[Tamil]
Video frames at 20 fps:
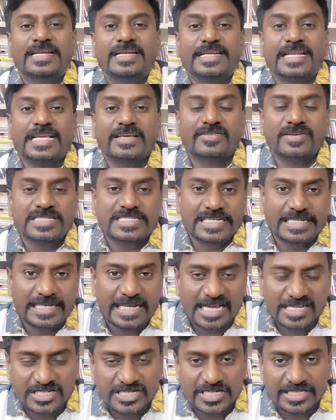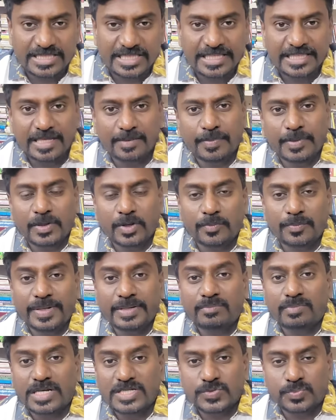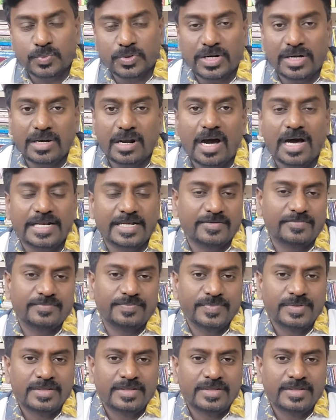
டிரைவர் சீட்டில் அஜித் இந்த பக்கம் பிக் பாஸ் புகழ் ஆறு